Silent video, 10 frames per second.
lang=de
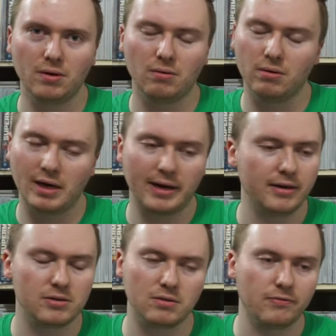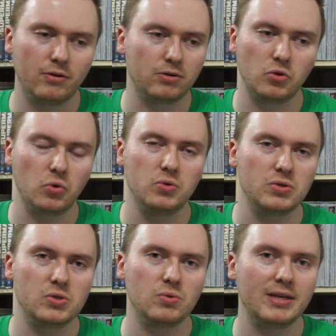Oder andersrum, von grün
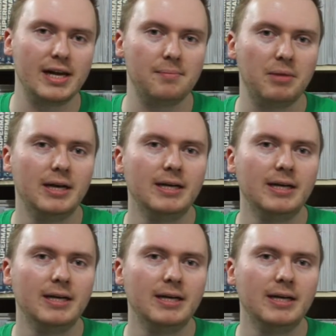zu gelb.